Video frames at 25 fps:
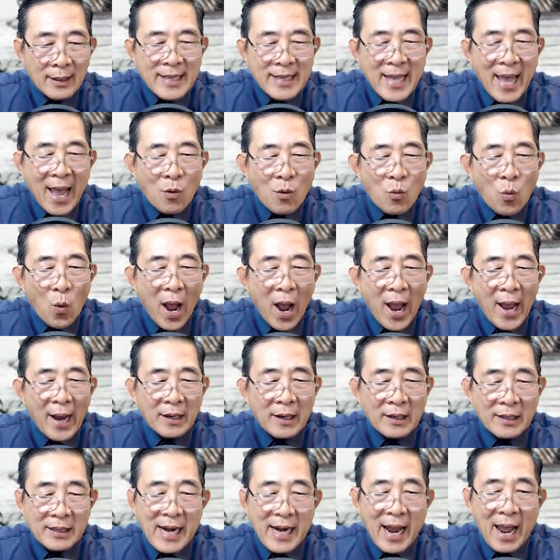Nha
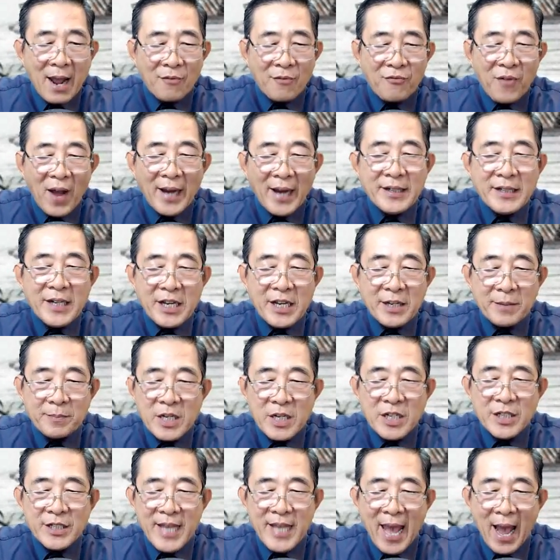hoàng nàng phái đi
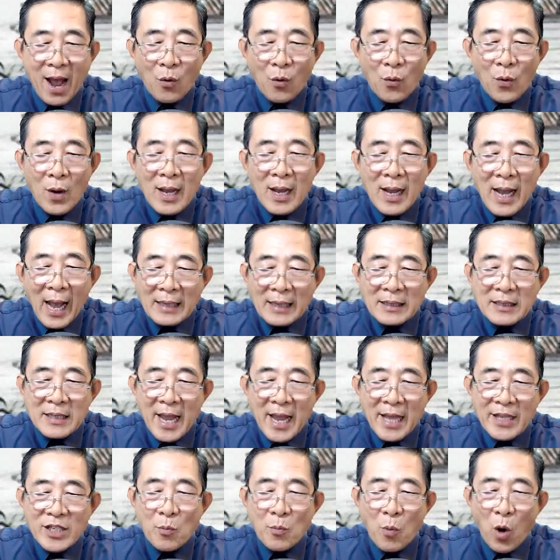bước vào, hành
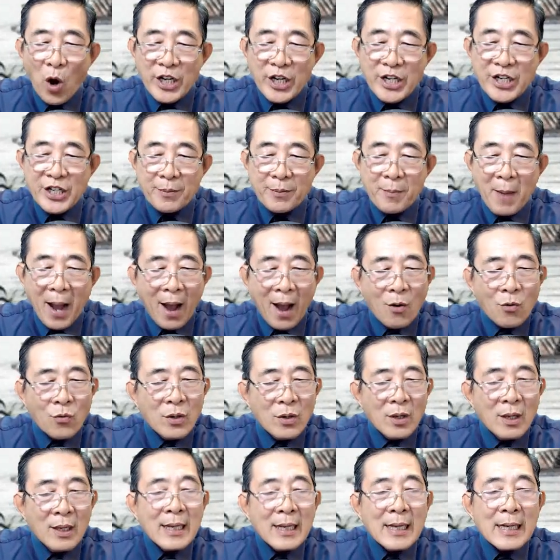lễ cho mọi người
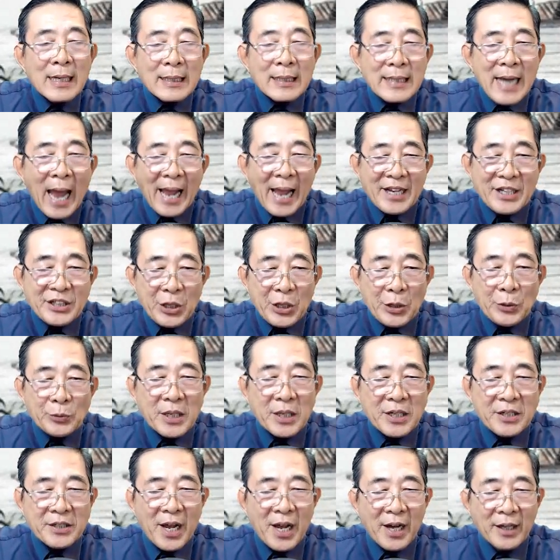báo, đại tiểu
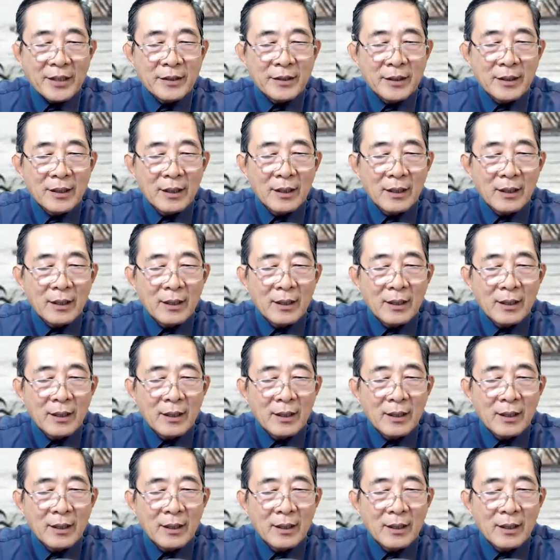thư đến.